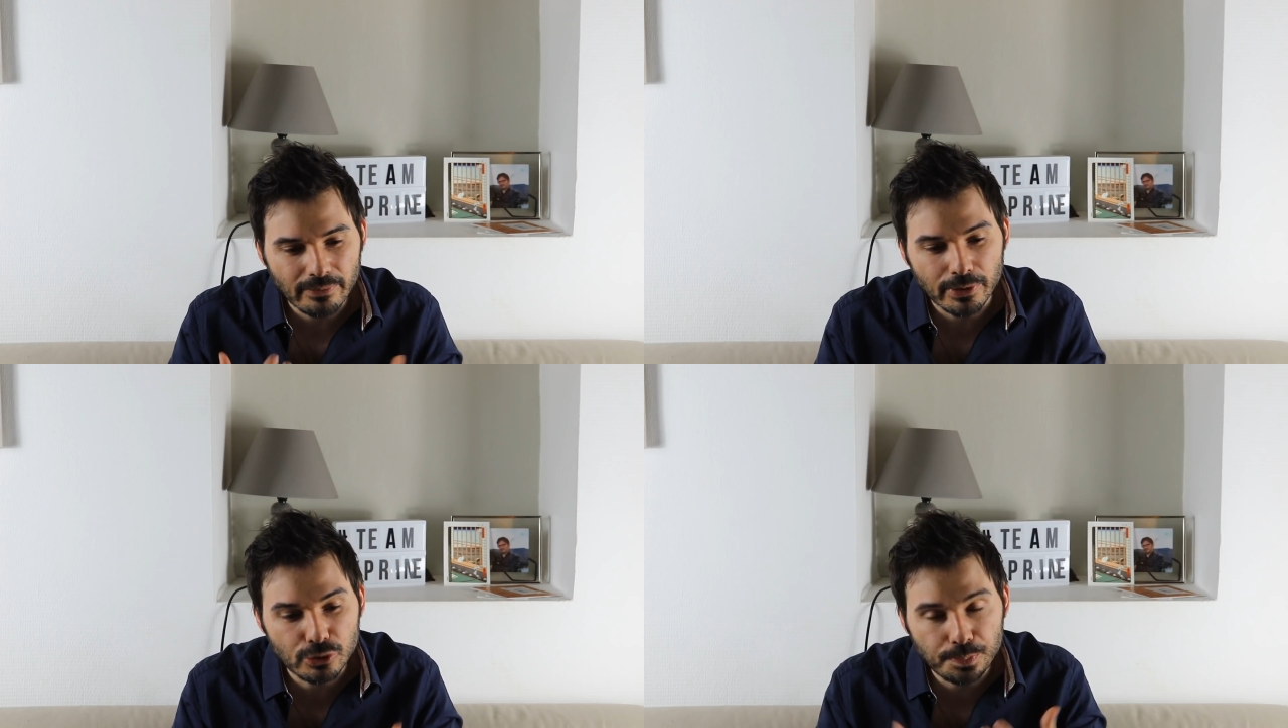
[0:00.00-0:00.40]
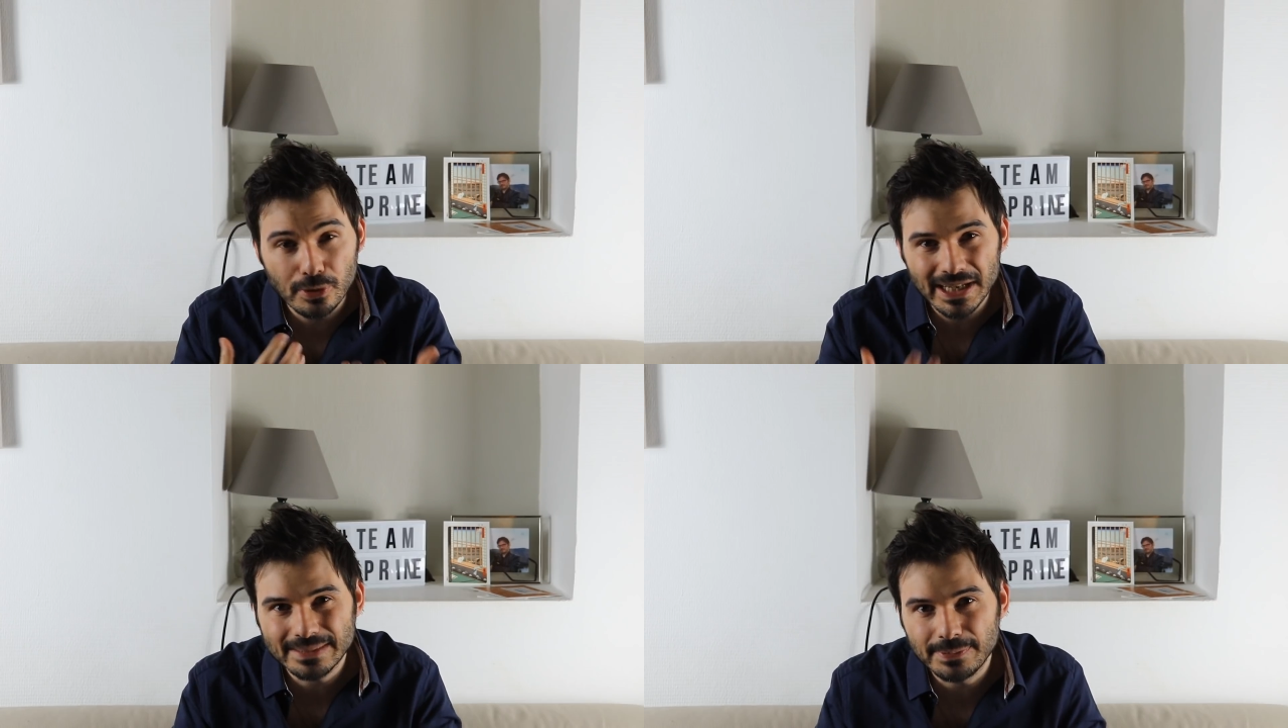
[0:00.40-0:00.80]
bah, tu
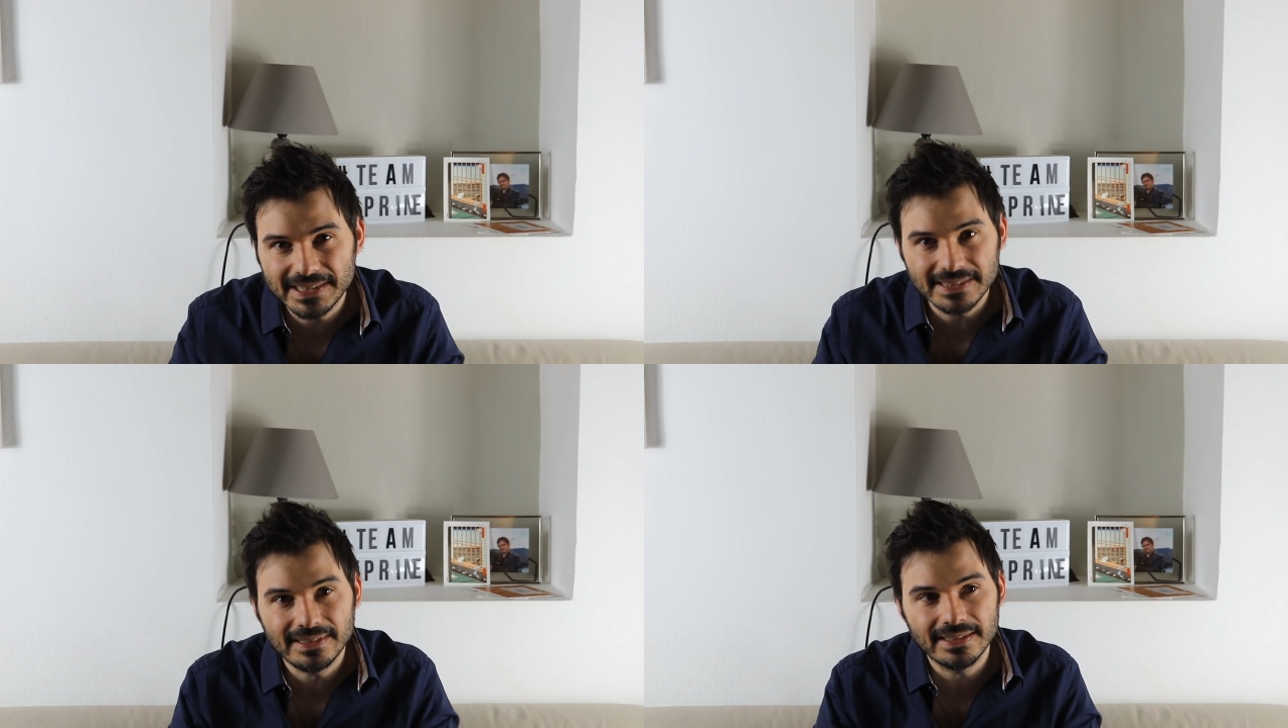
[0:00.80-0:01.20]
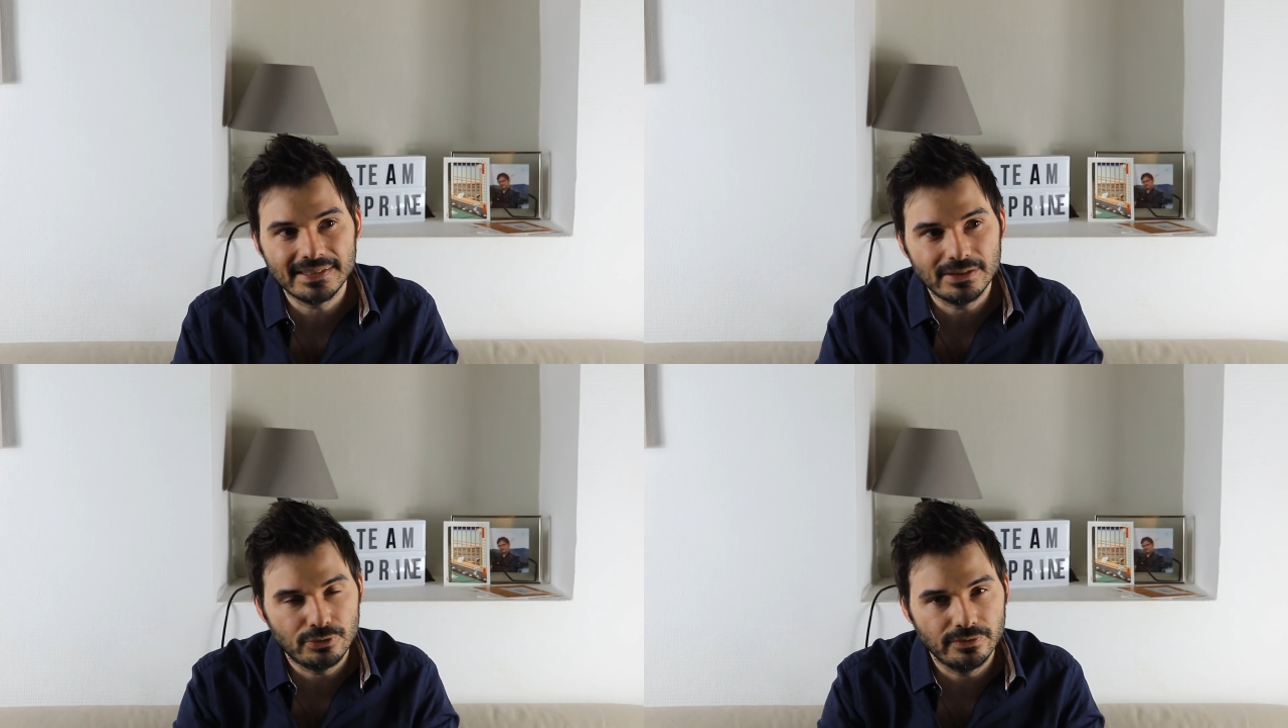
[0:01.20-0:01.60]
peux l'expliciter
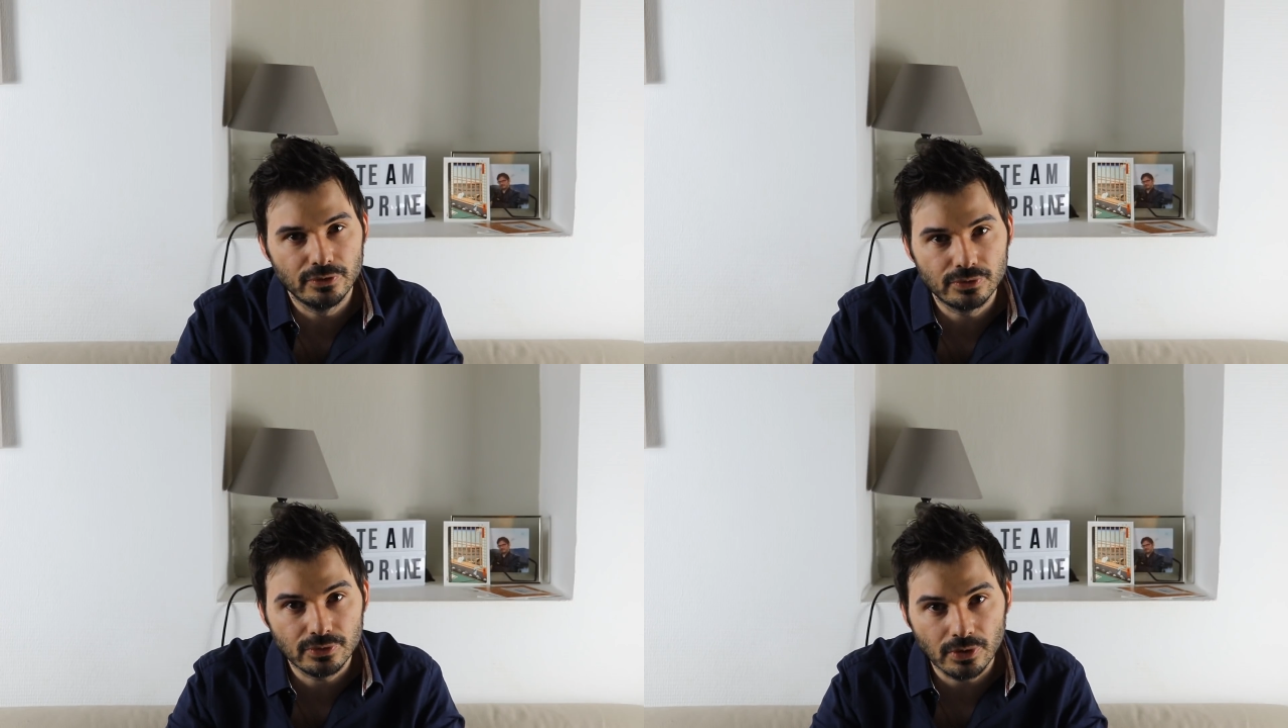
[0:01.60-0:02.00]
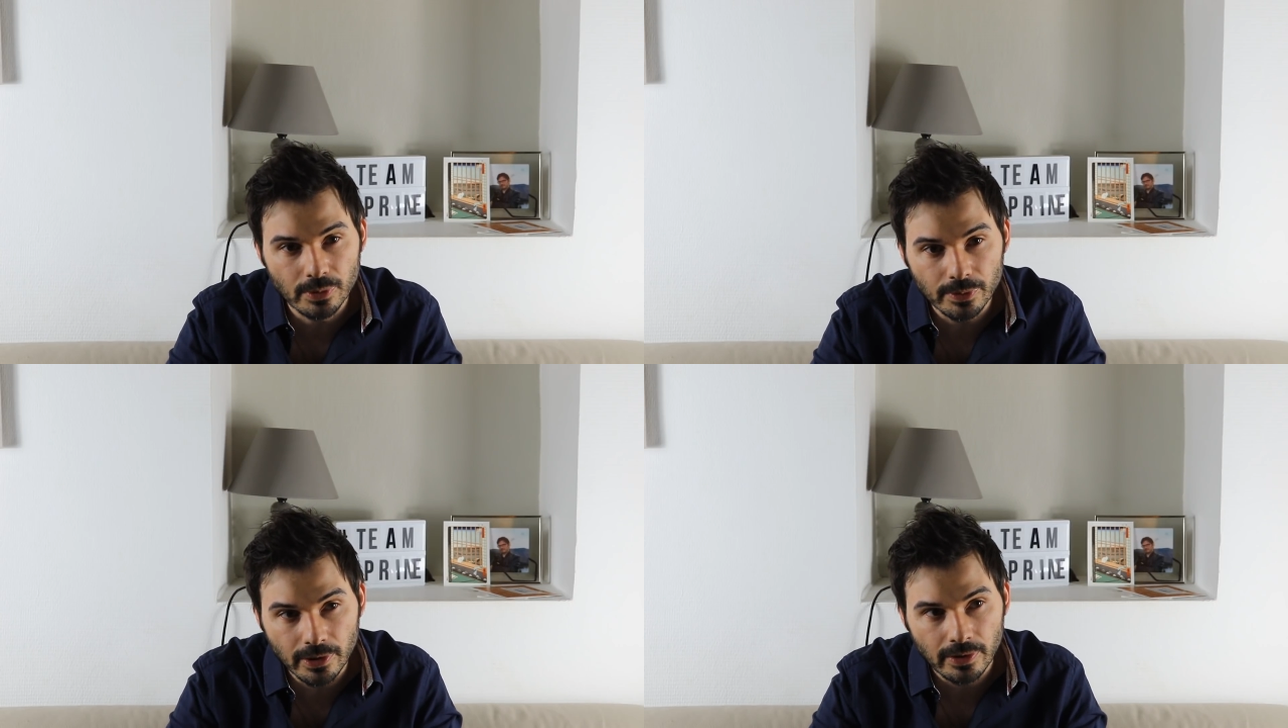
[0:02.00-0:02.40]
si tu veux sur le
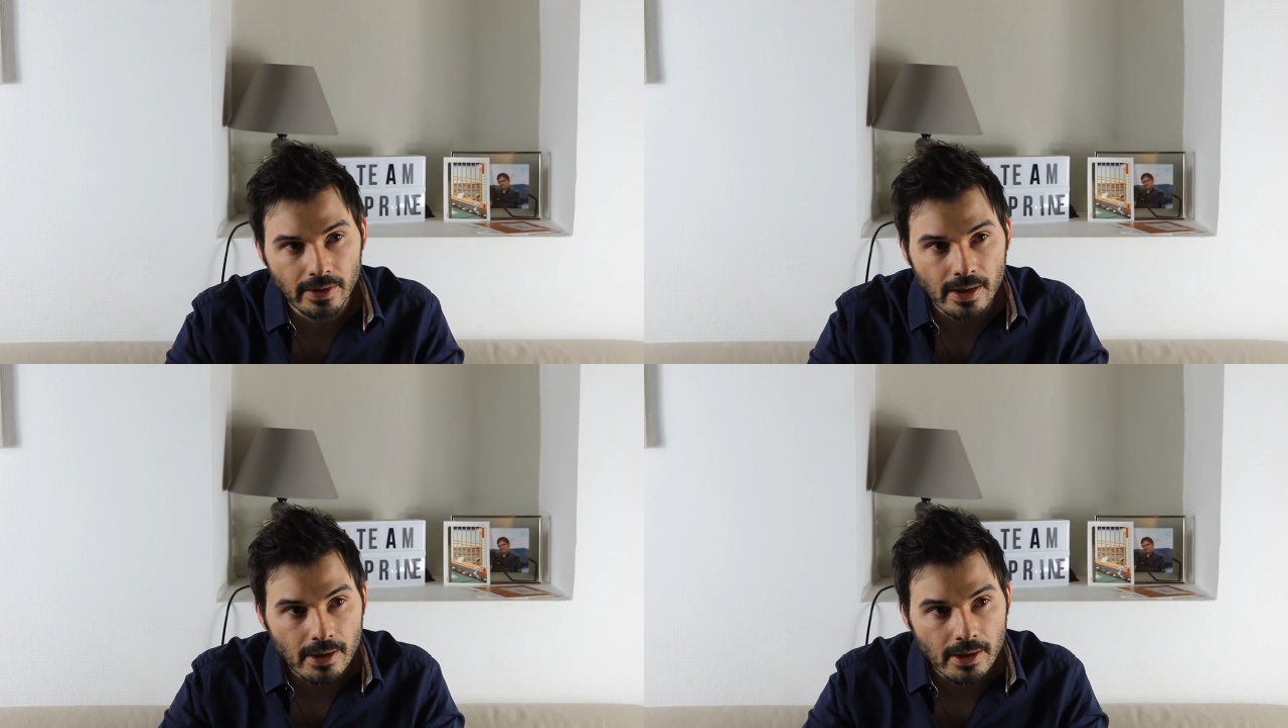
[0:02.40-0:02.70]
moment,